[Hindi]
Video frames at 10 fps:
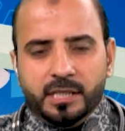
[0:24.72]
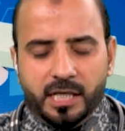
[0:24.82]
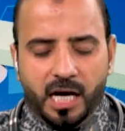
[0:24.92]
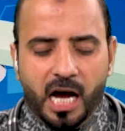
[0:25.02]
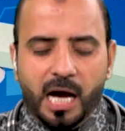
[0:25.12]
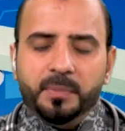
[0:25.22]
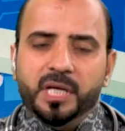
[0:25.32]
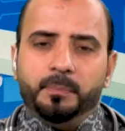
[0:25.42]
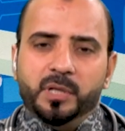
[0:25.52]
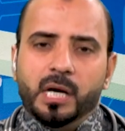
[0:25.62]
कि
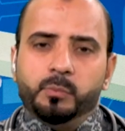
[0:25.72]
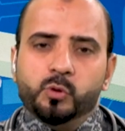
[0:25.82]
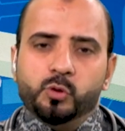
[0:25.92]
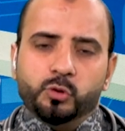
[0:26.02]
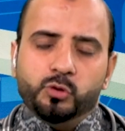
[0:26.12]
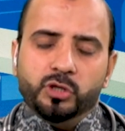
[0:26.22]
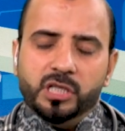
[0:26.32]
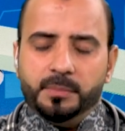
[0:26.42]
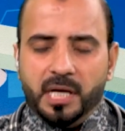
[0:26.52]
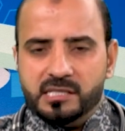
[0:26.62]
आपने अपने आप को गुर्दों
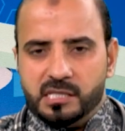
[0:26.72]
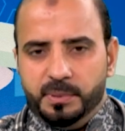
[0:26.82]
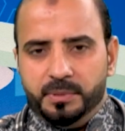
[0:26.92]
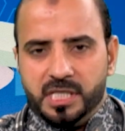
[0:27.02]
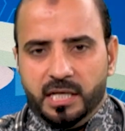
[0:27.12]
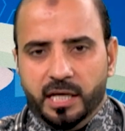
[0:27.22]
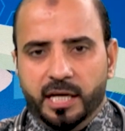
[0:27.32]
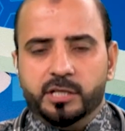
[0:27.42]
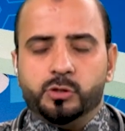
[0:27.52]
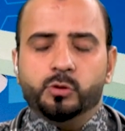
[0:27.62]
की अमराज से भी बचाना
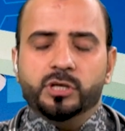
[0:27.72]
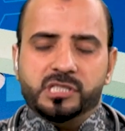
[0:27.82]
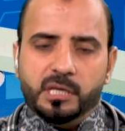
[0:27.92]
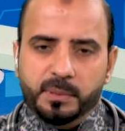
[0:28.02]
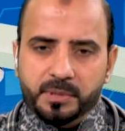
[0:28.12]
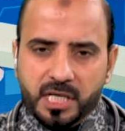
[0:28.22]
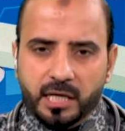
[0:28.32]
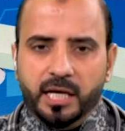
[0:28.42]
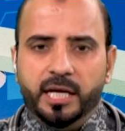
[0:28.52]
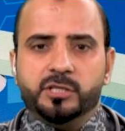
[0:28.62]
है शुगर से भी
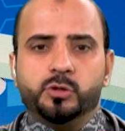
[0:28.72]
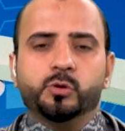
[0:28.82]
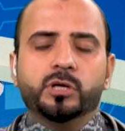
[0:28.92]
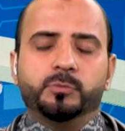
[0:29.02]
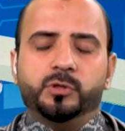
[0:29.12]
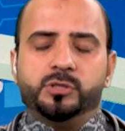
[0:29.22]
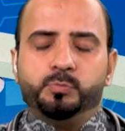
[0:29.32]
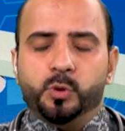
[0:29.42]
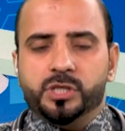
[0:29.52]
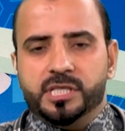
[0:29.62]
बचाना है शुगर
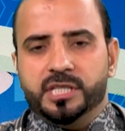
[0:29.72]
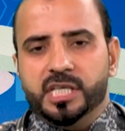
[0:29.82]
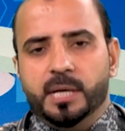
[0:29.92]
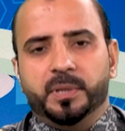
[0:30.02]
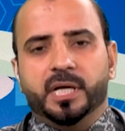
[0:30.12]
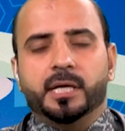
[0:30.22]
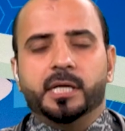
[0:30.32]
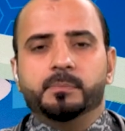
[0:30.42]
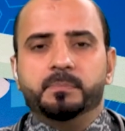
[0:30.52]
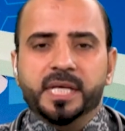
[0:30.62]
पूरी ज़िंदगी अपने
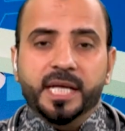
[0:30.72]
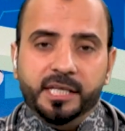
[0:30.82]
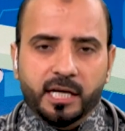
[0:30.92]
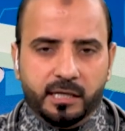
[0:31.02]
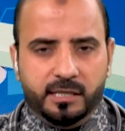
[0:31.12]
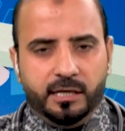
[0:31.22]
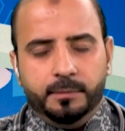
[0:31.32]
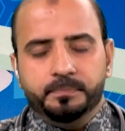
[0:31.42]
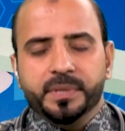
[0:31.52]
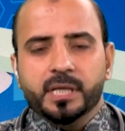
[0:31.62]
करीब भी नहीं आने
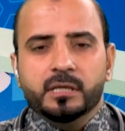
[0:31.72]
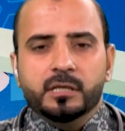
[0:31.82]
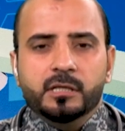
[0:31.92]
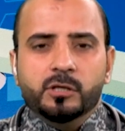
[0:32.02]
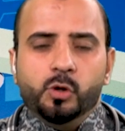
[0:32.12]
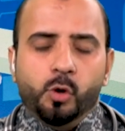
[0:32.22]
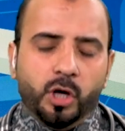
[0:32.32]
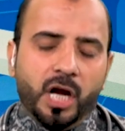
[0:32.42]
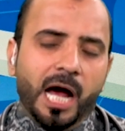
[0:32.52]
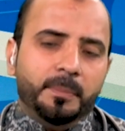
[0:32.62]
देना
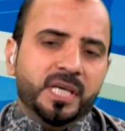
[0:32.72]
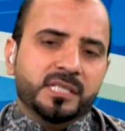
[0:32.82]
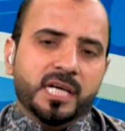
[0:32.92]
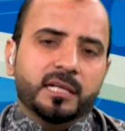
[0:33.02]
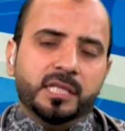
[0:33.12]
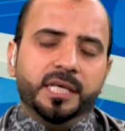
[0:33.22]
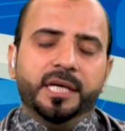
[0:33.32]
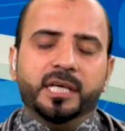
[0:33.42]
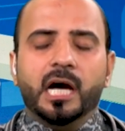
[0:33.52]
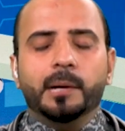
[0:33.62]
और आप ये चाहते
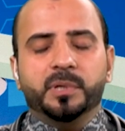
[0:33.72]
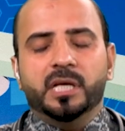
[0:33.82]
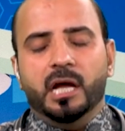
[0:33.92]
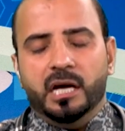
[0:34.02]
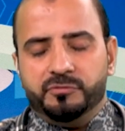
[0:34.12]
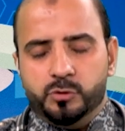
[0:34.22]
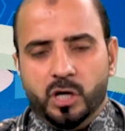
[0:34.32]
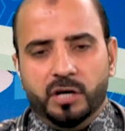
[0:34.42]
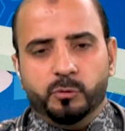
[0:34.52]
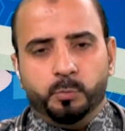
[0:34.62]
हैं कि आपकी लाइफ
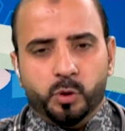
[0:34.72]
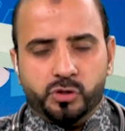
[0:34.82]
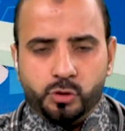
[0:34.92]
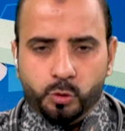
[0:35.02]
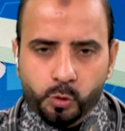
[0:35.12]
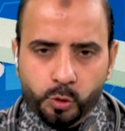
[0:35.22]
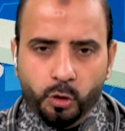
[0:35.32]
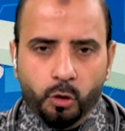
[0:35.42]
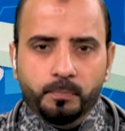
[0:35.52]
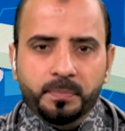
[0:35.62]
जो है वो
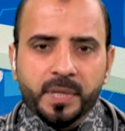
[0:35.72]
पुरसकून हो